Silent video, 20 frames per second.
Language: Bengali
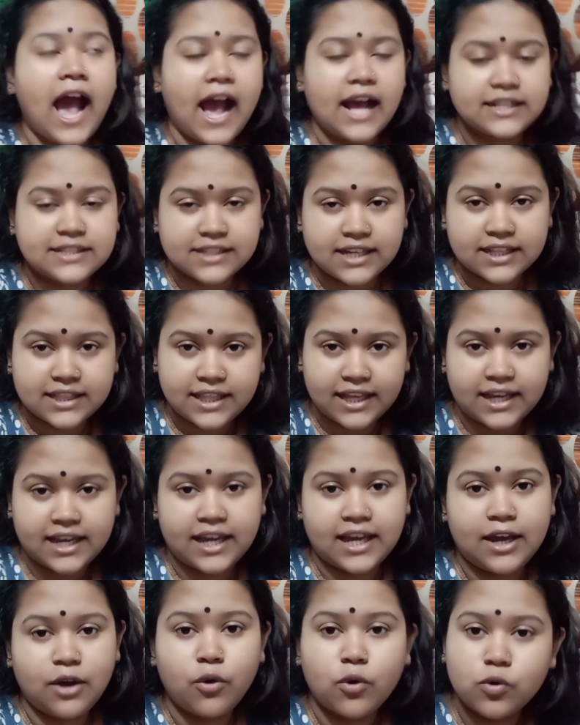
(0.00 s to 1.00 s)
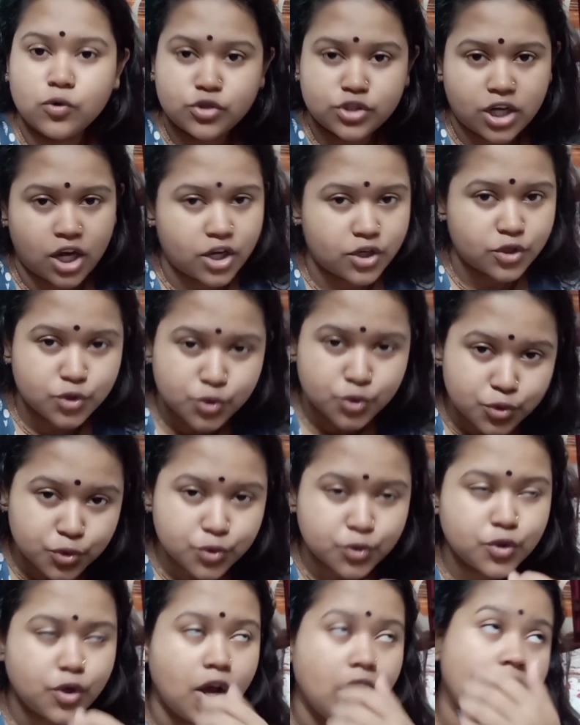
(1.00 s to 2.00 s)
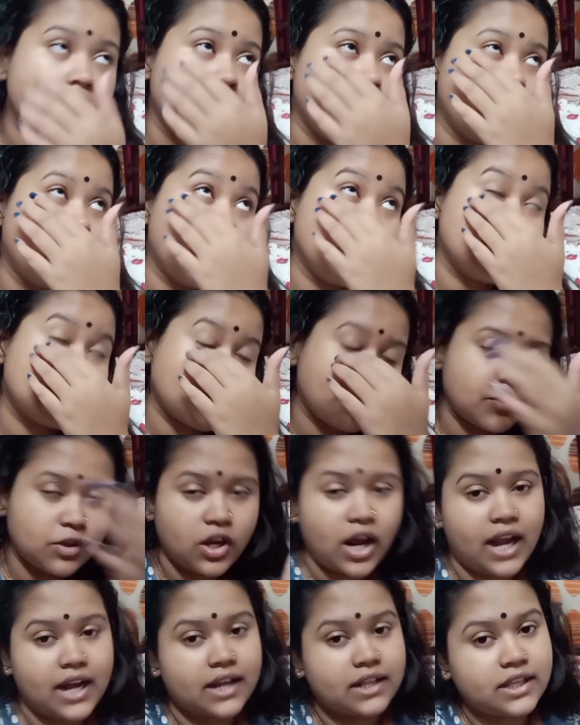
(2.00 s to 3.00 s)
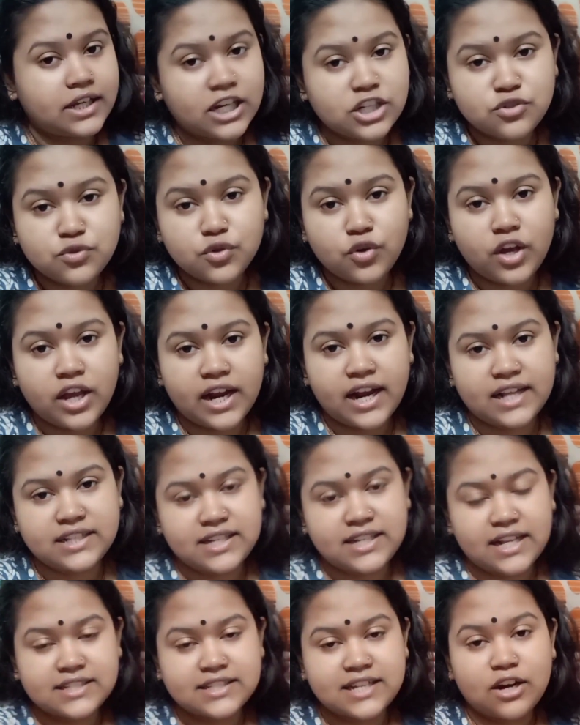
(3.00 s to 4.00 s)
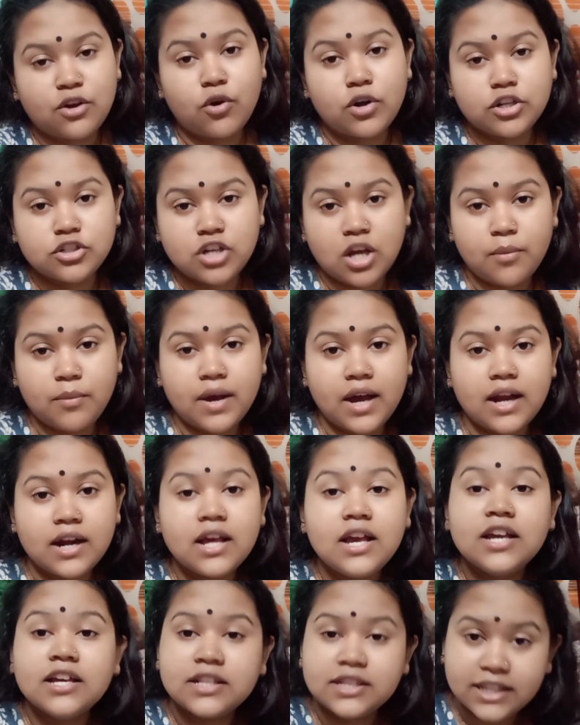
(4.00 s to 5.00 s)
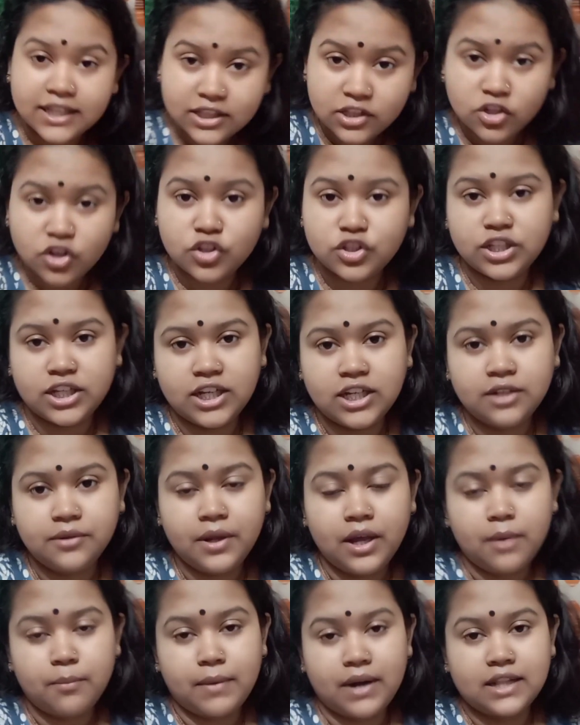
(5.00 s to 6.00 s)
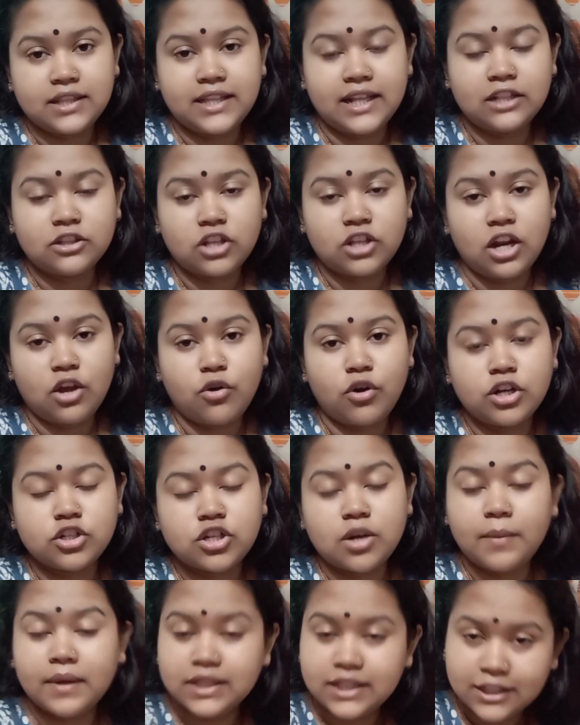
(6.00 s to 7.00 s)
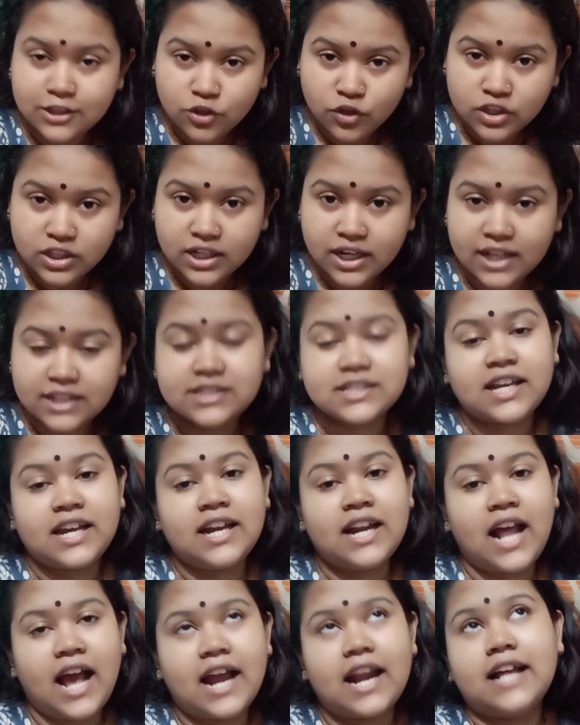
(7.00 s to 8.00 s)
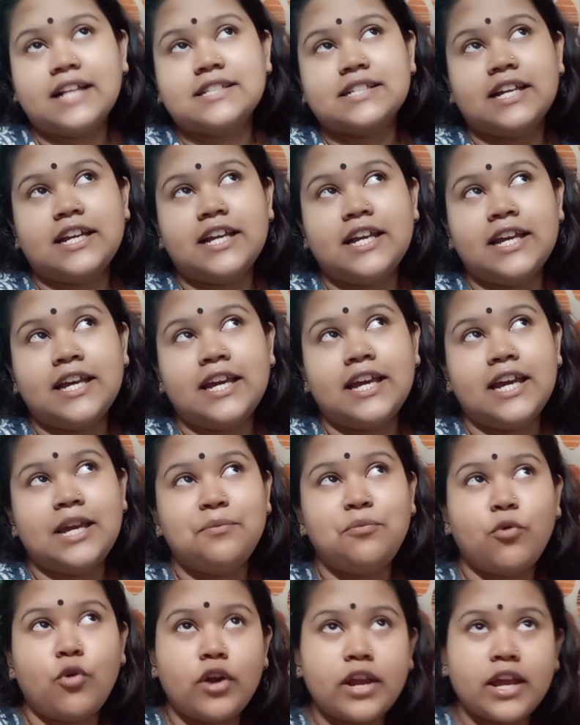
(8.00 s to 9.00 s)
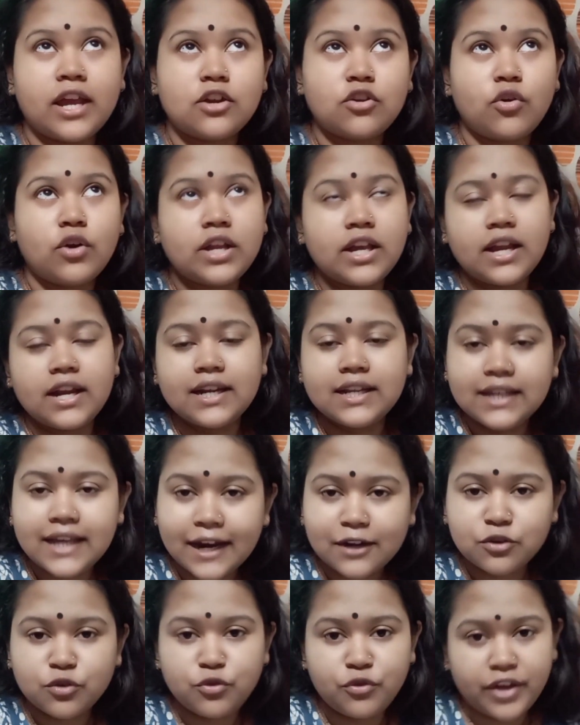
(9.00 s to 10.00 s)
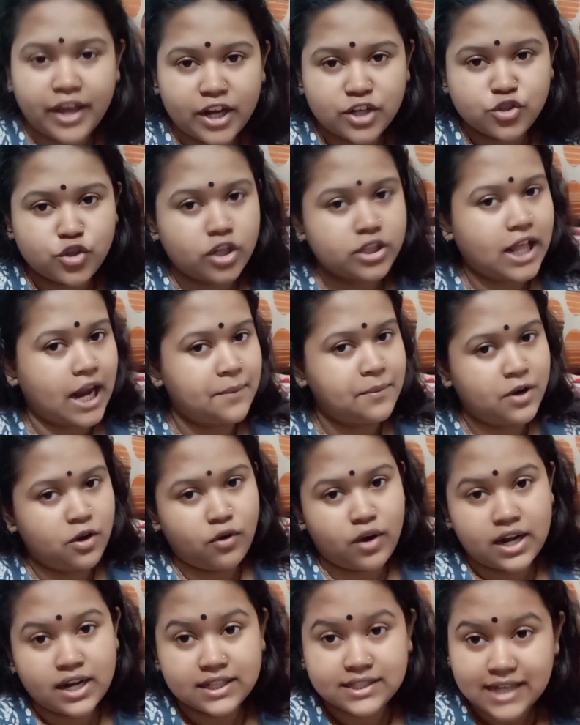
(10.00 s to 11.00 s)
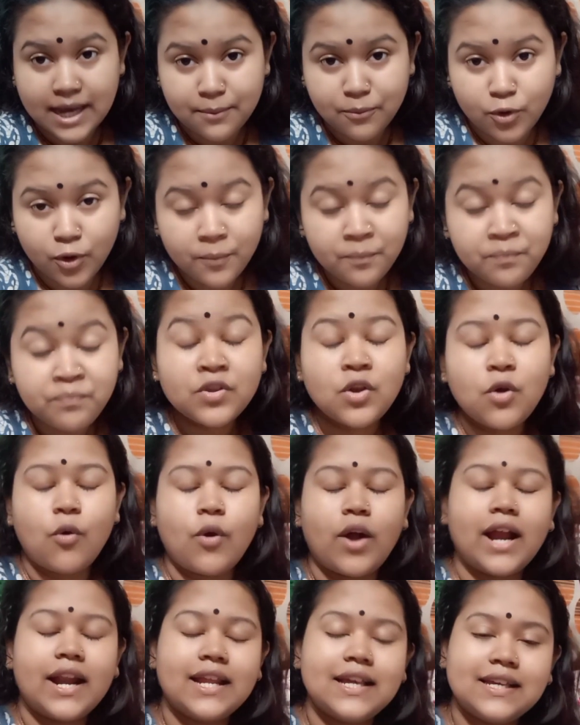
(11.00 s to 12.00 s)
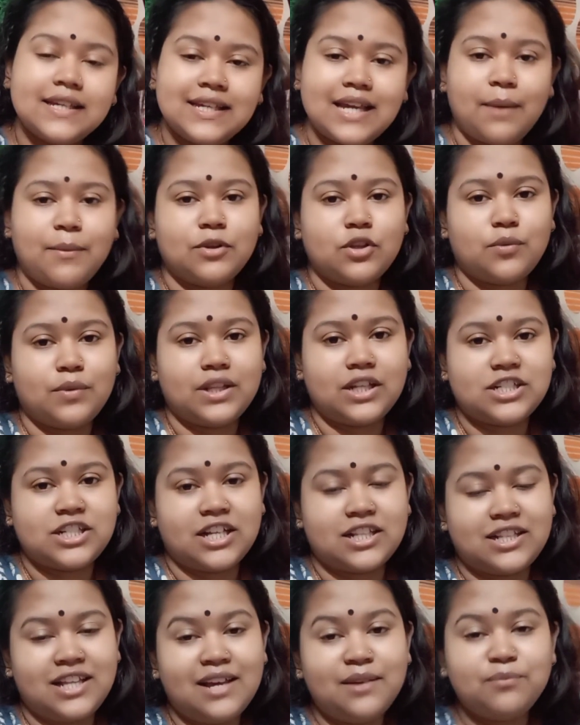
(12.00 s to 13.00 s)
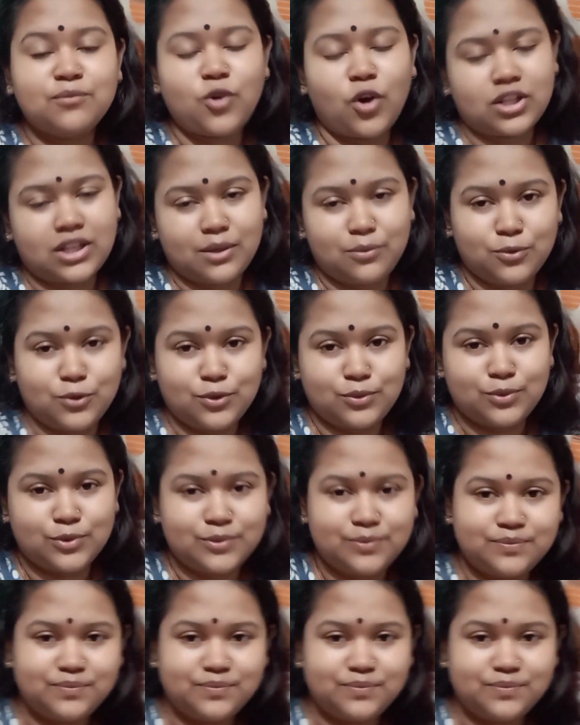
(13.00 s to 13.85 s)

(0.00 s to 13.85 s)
আজকের থেকে অনুষ্ঠান শুরু হিসেব মতো কালকে থেকেই শুরু হয়ে গেছে আজকের হরিসভার দ্বিতীয় দিন মানে দেলতলা হরিসভার দ্বিতীয় দিন আজকের আর আজকের এই পরিয়ে টরিয়ে নিয়ে একটু ফ্রেশ হয়ে তারপরে ওখানে যাব ওখানে গিয়ে আবার তোমাদের সাথে কথা বলবো